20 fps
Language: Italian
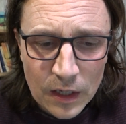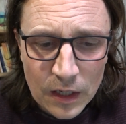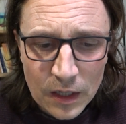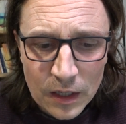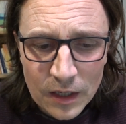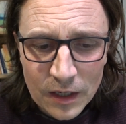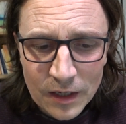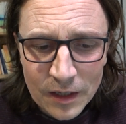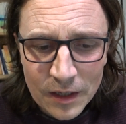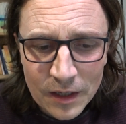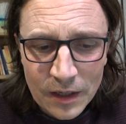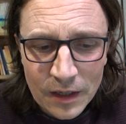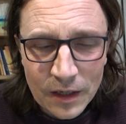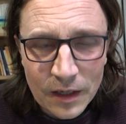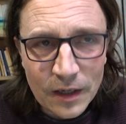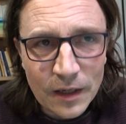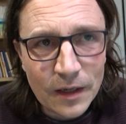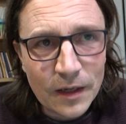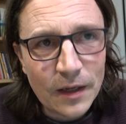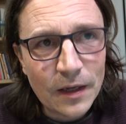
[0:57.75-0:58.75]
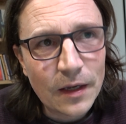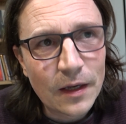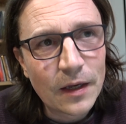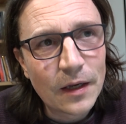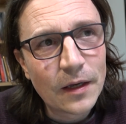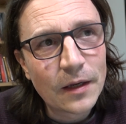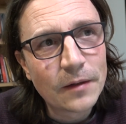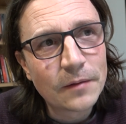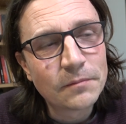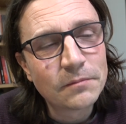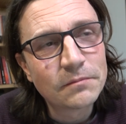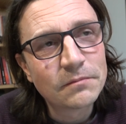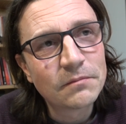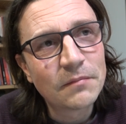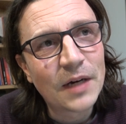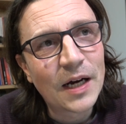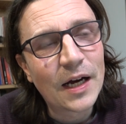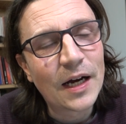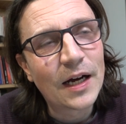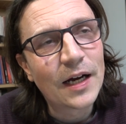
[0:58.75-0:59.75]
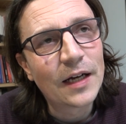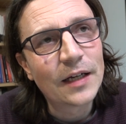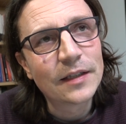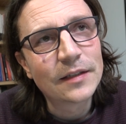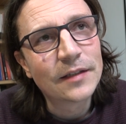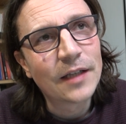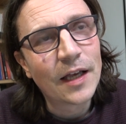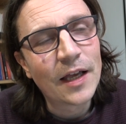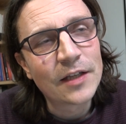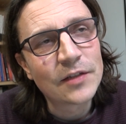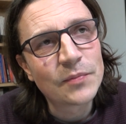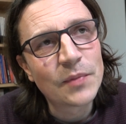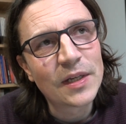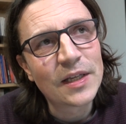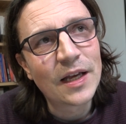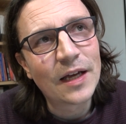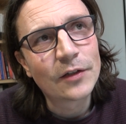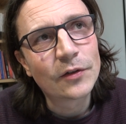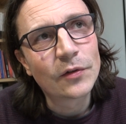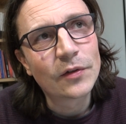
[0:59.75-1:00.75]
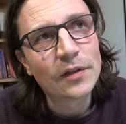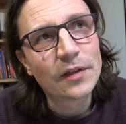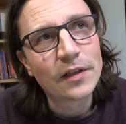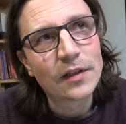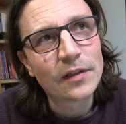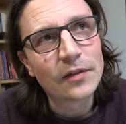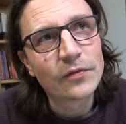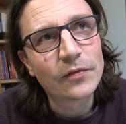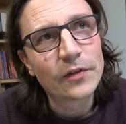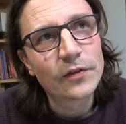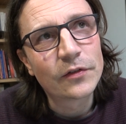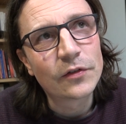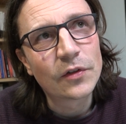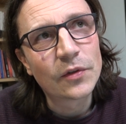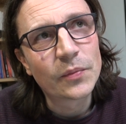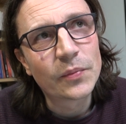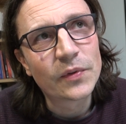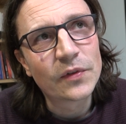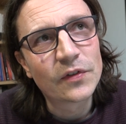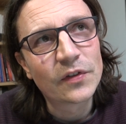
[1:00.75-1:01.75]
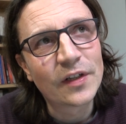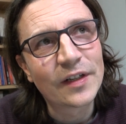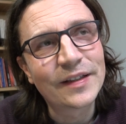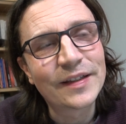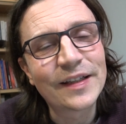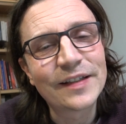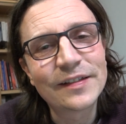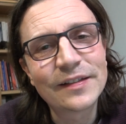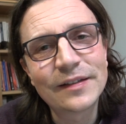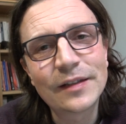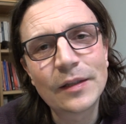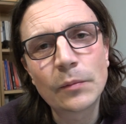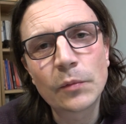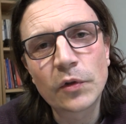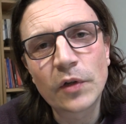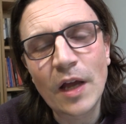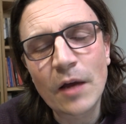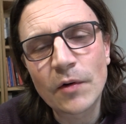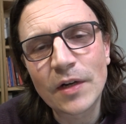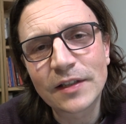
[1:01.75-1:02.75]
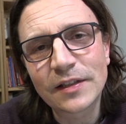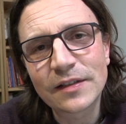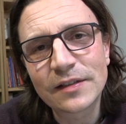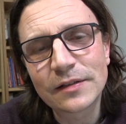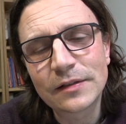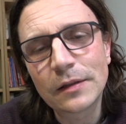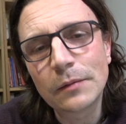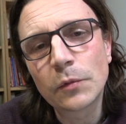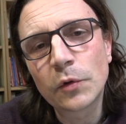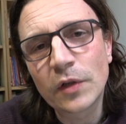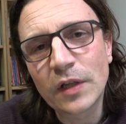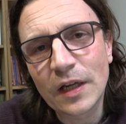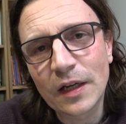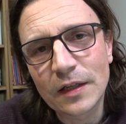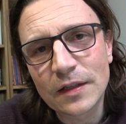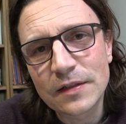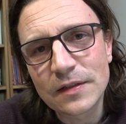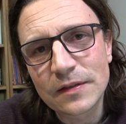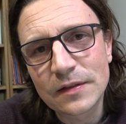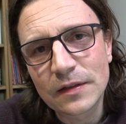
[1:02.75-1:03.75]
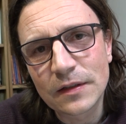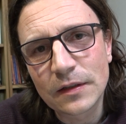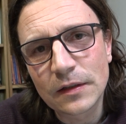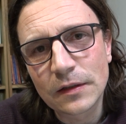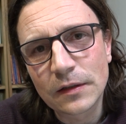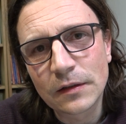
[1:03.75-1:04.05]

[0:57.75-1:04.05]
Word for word: eh, ma eh, è sbagliato dire riflessioni e pensieri, Testimon- è una testimonianza